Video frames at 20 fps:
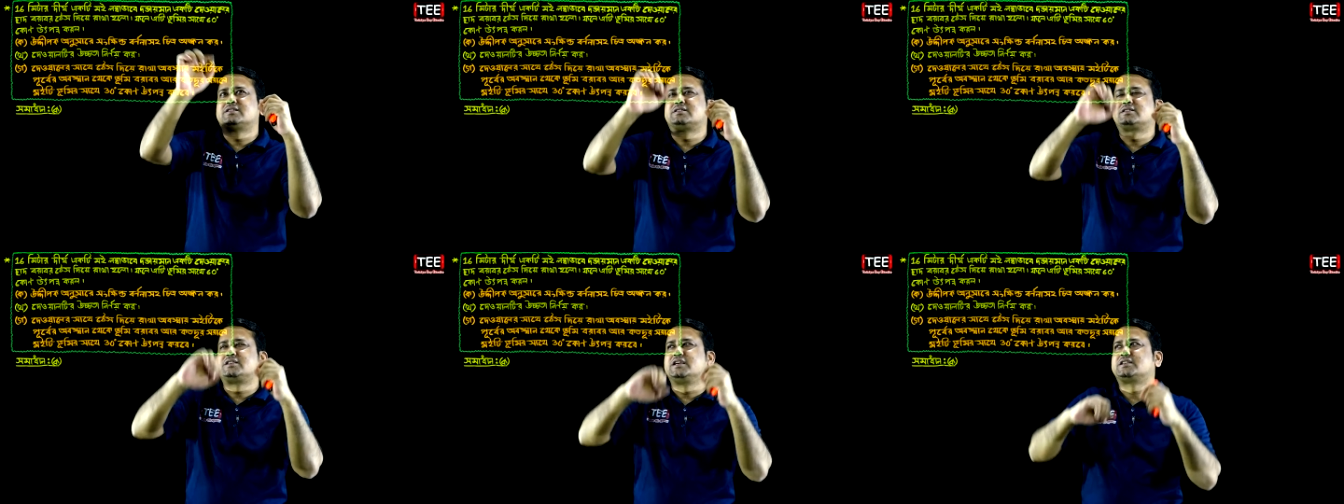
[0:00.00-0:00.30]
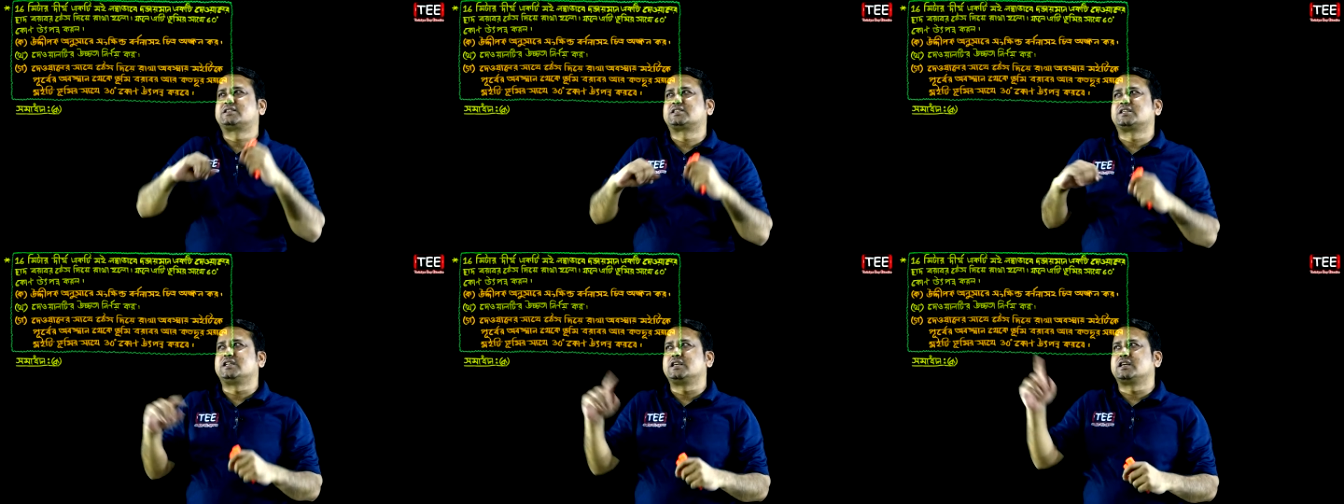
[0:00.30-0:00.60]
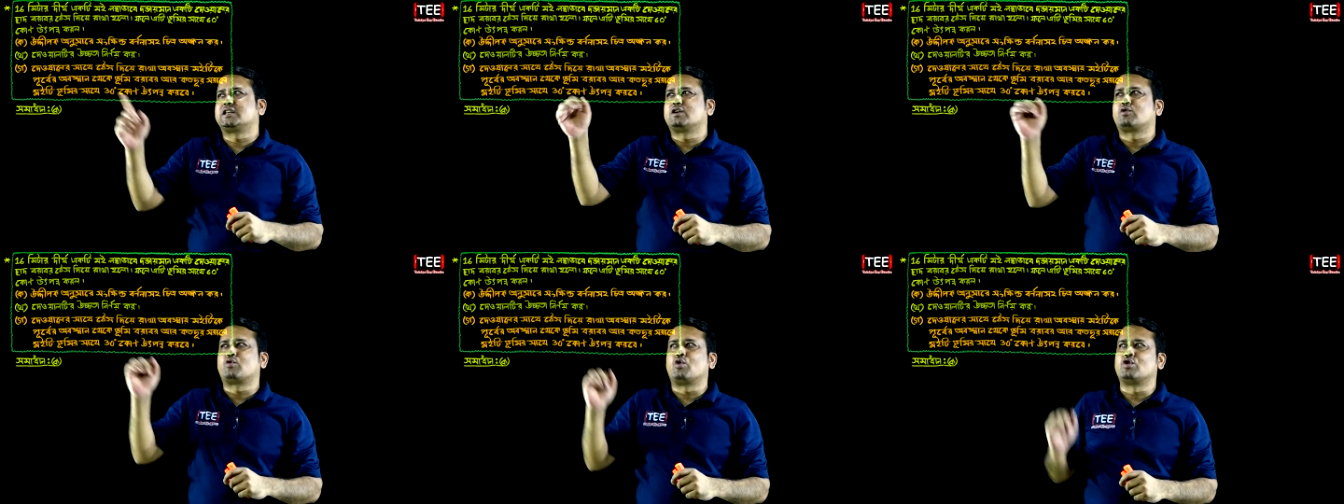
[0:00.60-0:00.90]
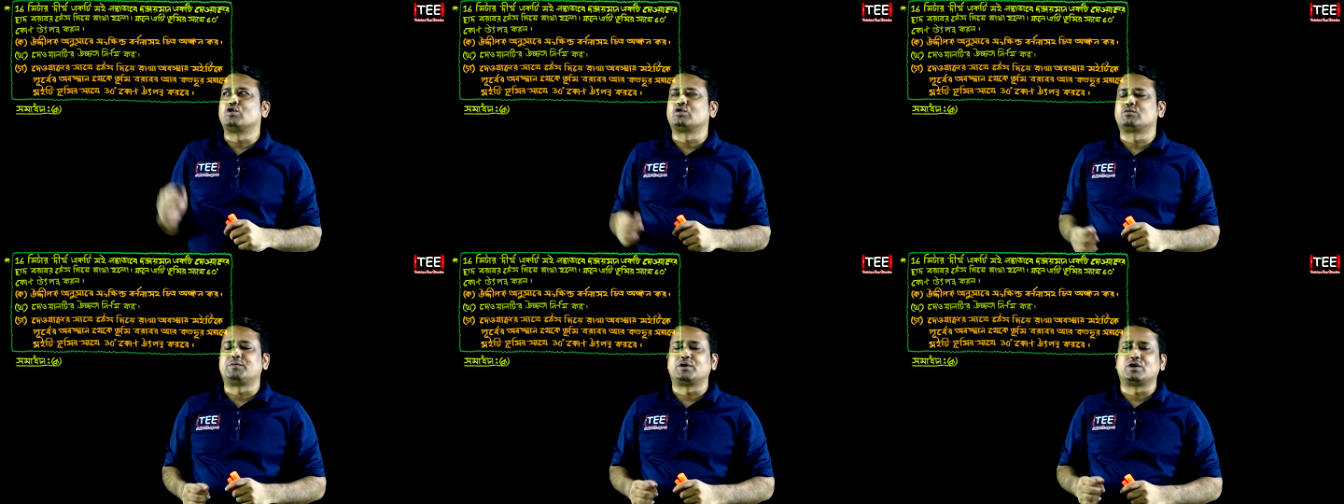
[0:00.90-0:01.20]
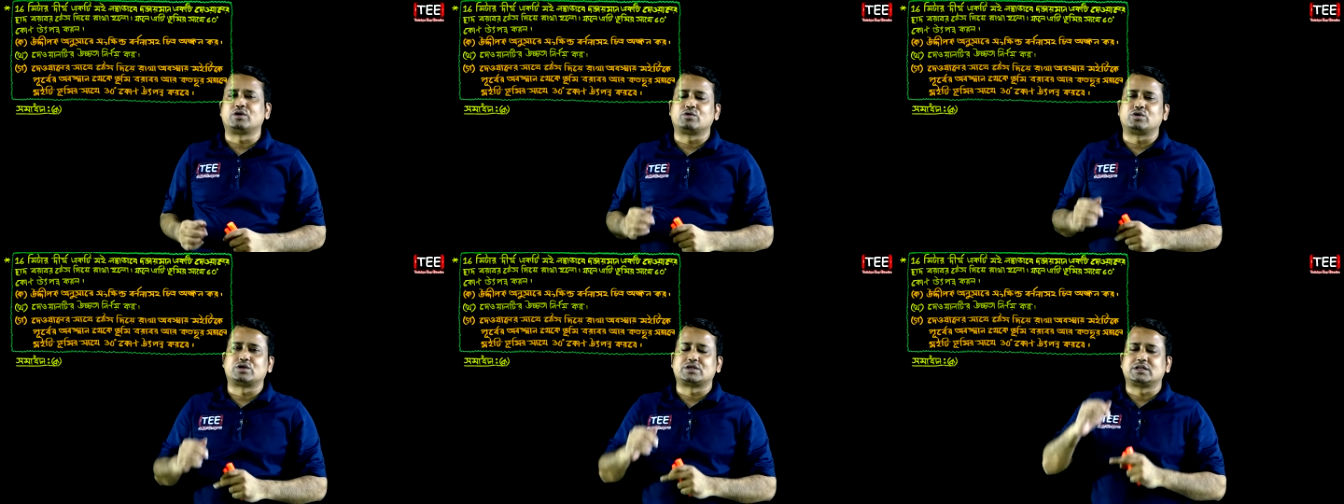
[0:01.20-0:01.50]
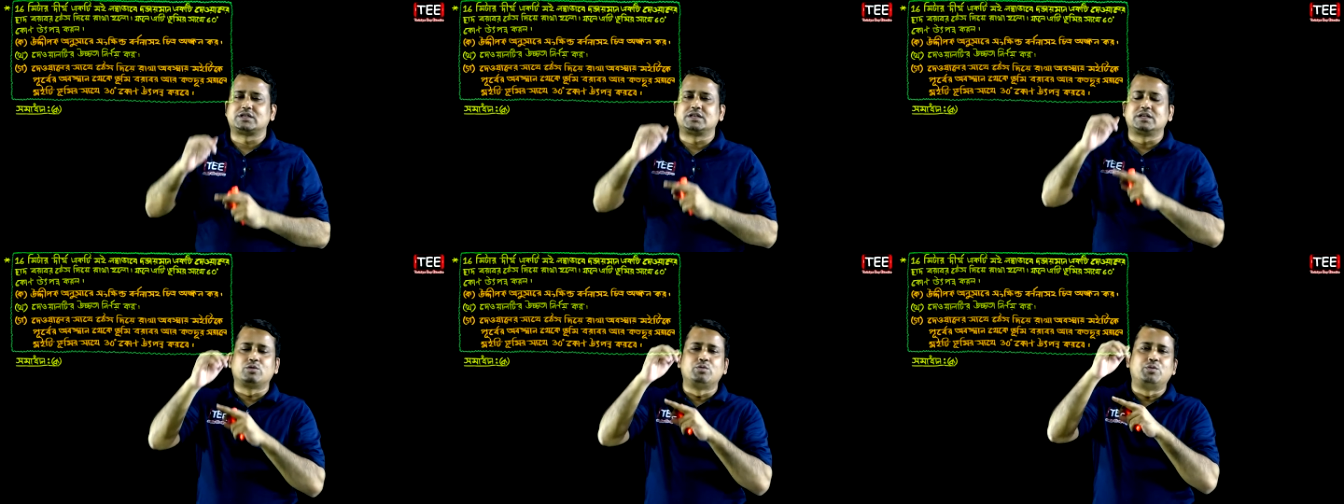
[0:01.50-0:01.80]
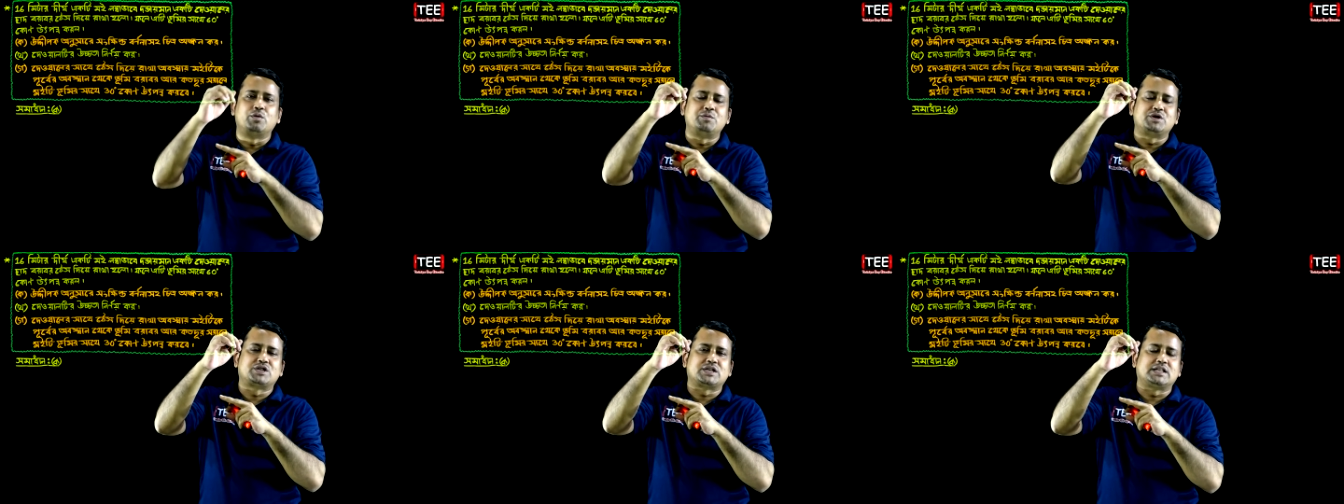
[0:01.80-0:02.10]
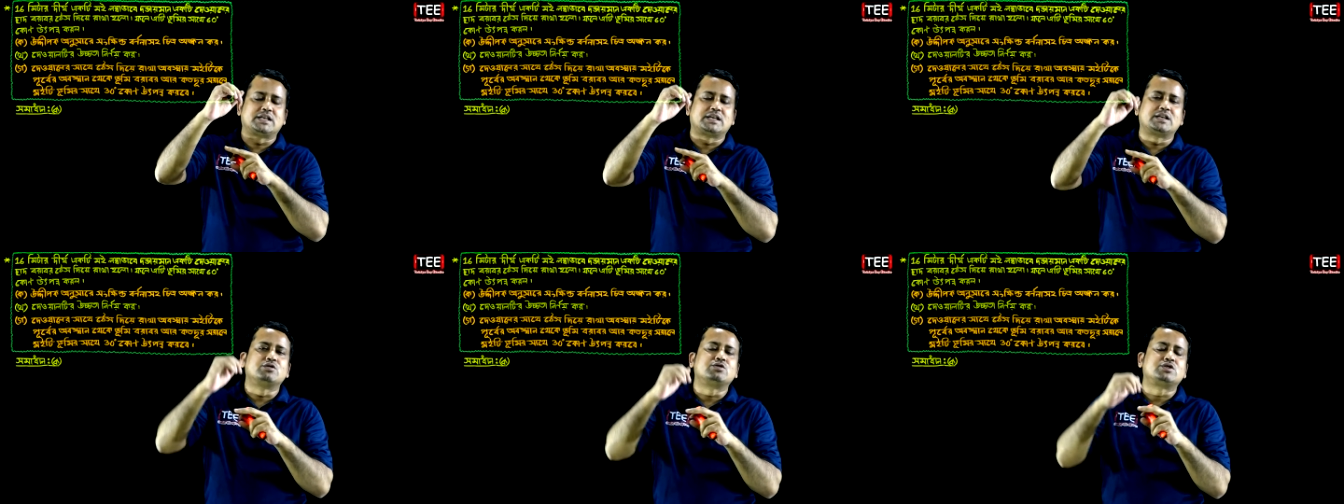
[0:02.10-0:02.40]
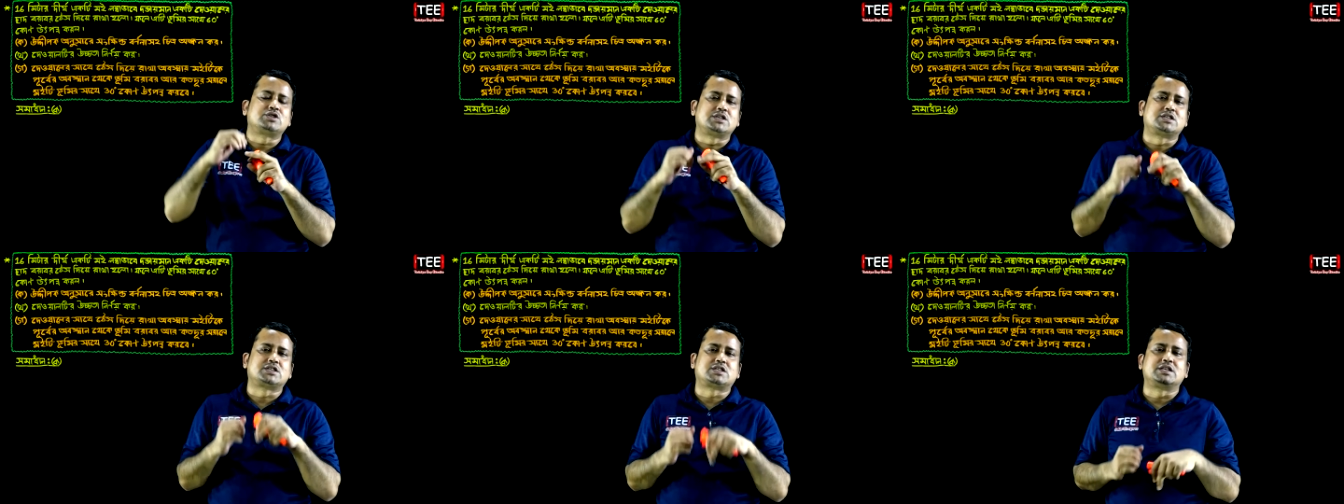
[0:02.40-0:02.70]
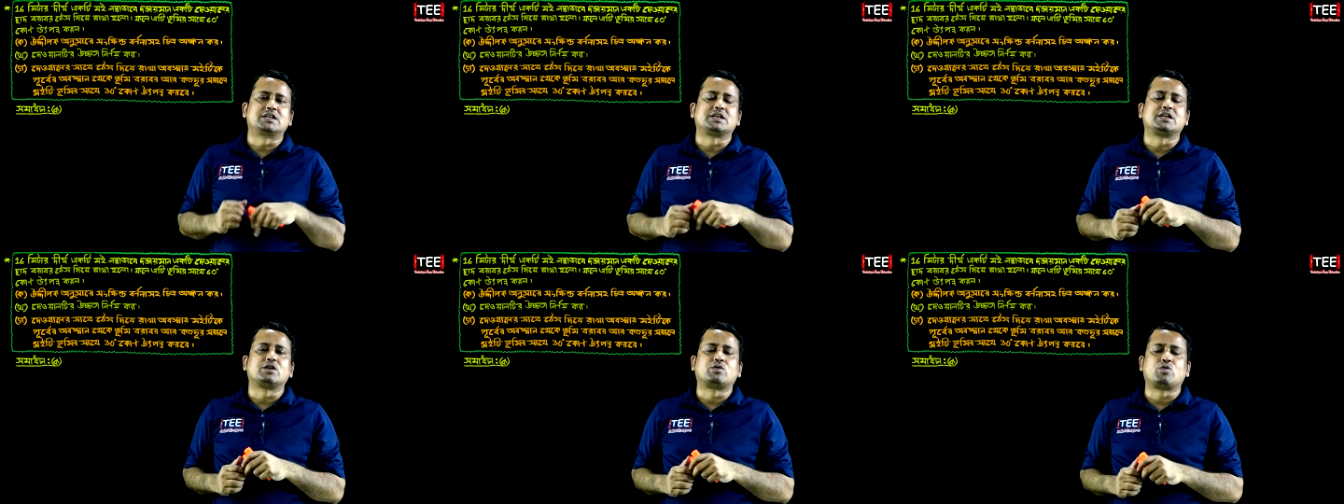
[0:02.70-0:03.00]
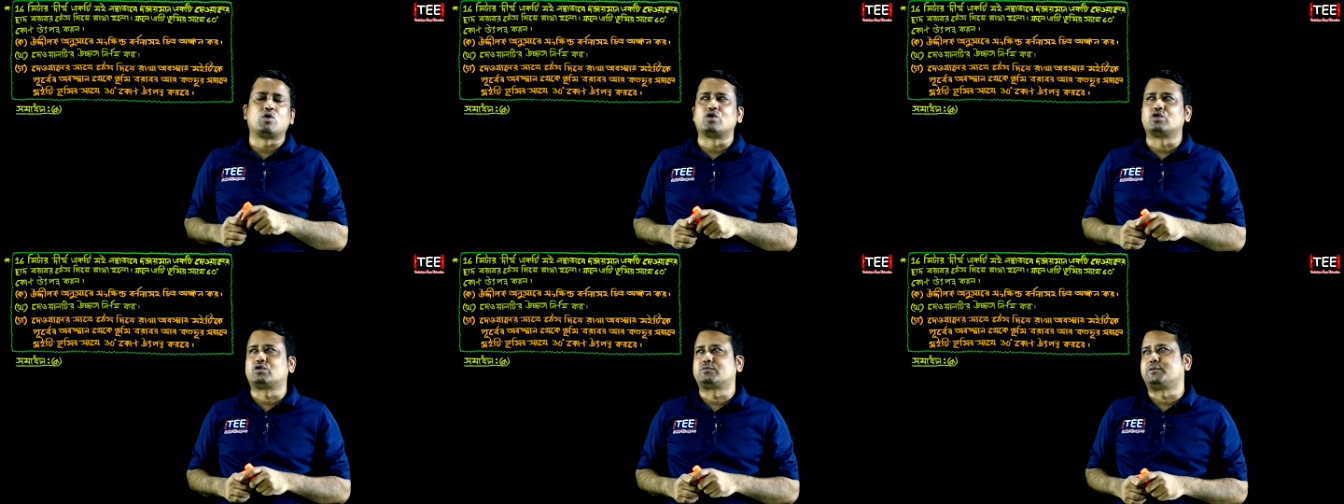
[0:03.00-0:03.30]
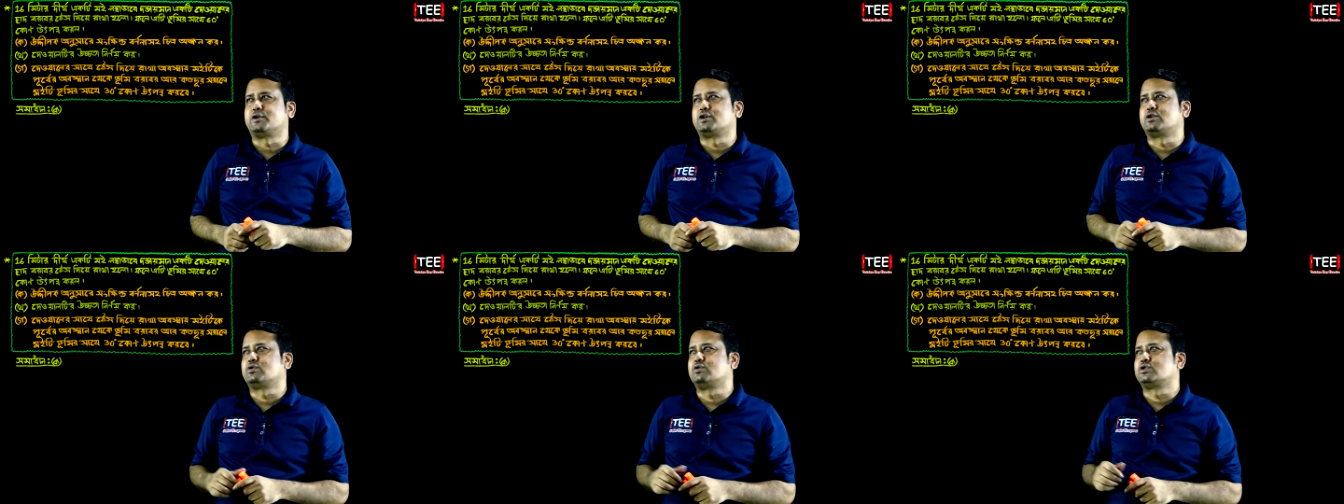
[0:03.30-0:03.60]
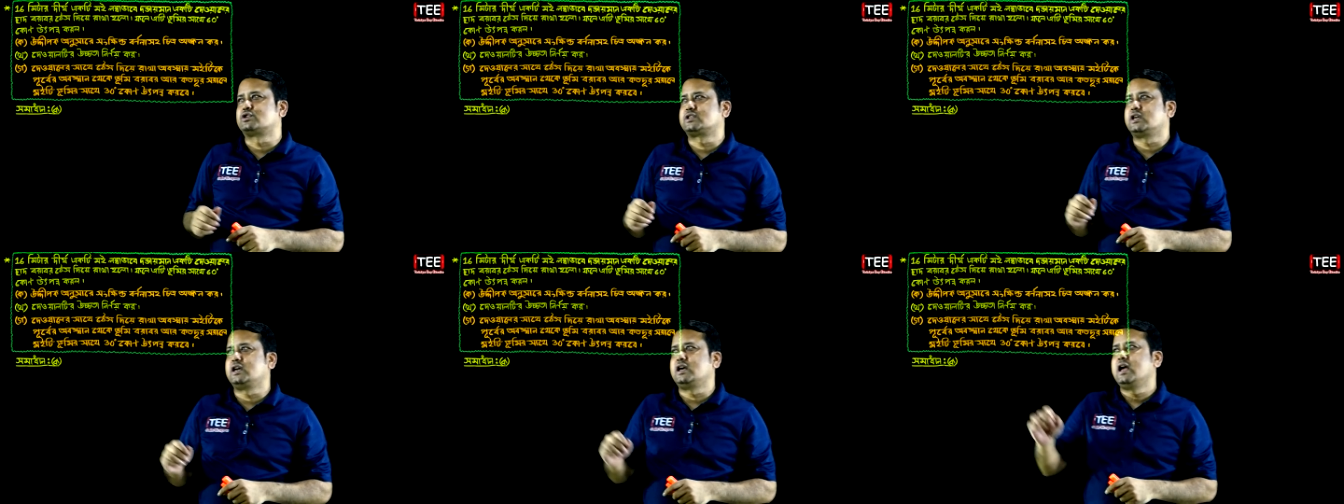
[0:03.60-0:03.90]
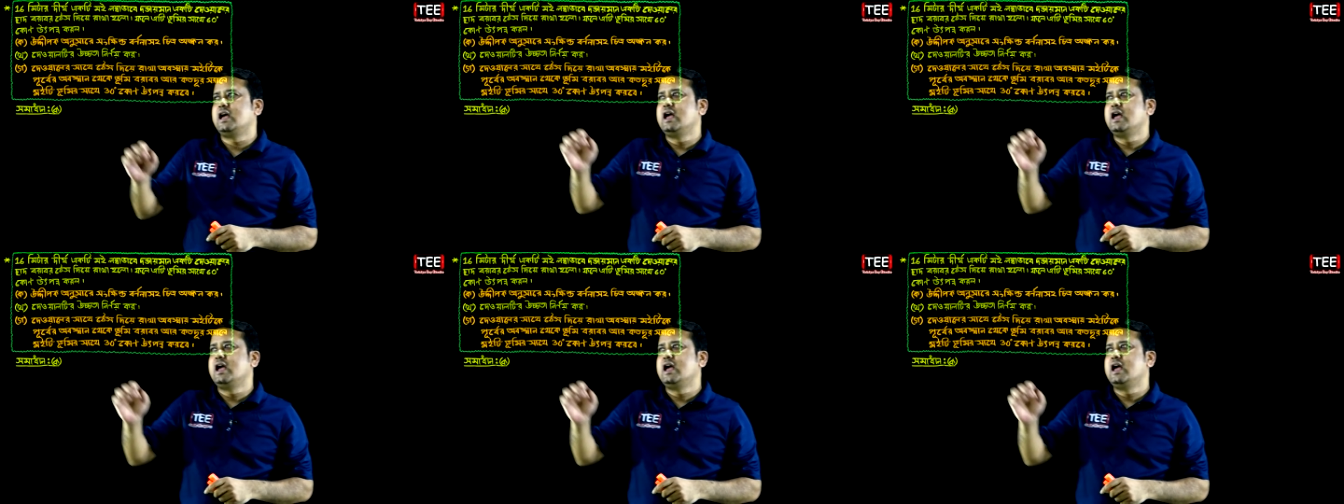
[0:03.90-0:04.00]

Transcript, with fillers: সিক্সটি ডিগ্রি কোন উৎপন্ন করছে ভূমির সাথে কিন্তু সিক্সটি ডিগ্রি কোন উৎপন্ন করছে